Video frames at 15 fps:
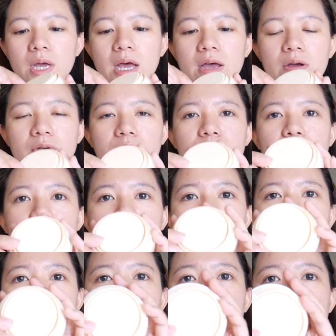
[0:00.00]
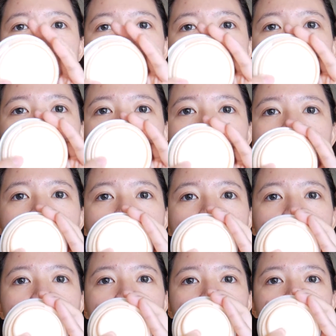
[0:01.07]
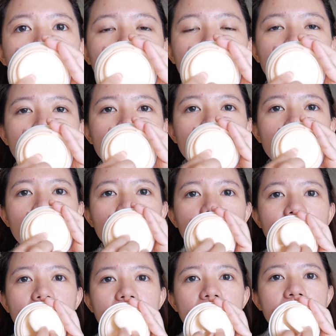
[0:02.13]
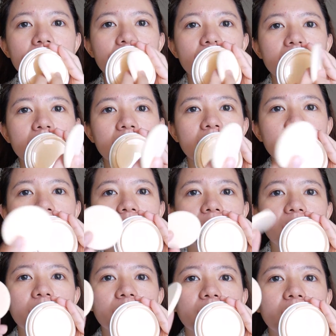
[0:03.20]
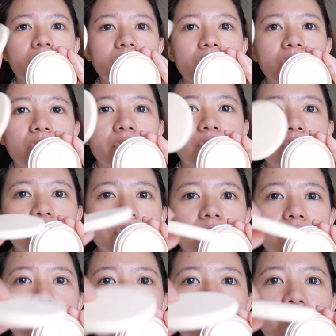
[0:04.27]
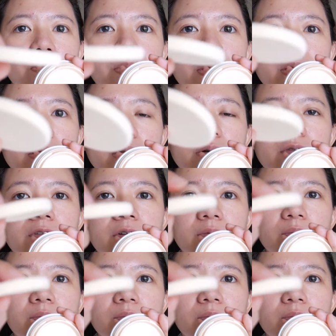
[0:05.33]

这还有附你一个粉扑，就是一般粉饼里面会附的这种扁的粉